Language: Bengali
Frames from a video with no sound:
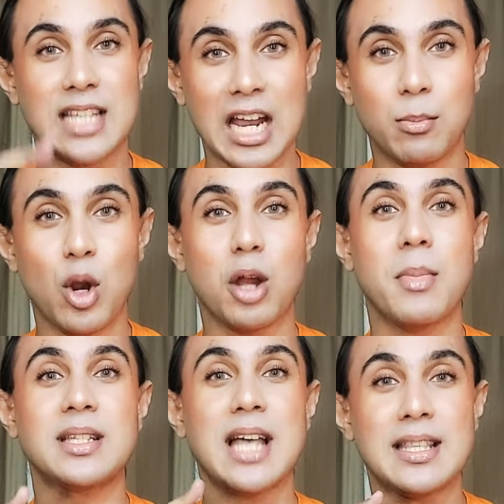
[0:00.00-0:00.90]
সানব্লক
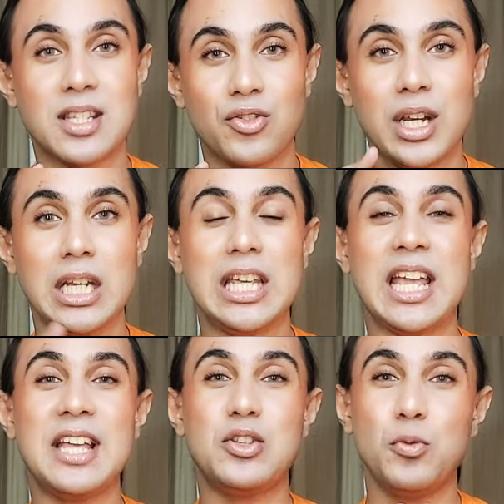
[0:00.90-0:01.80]
বা সানস্ক্রিন
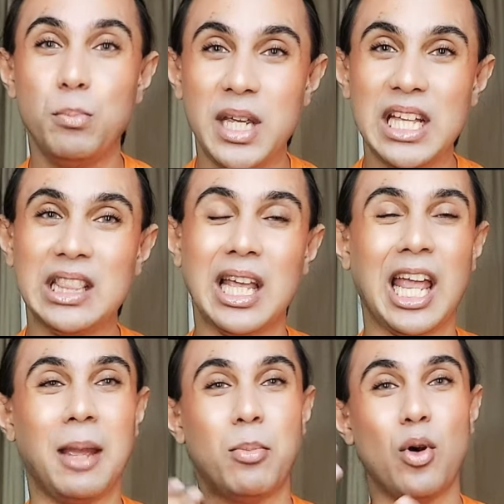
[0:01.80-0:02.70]
নিয়ে কিছু মিথ
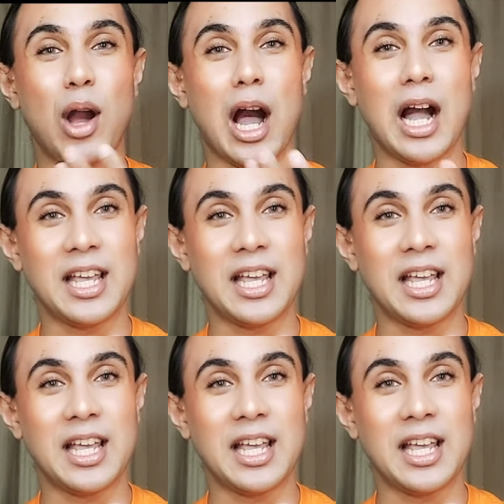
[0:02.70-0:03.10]
এবং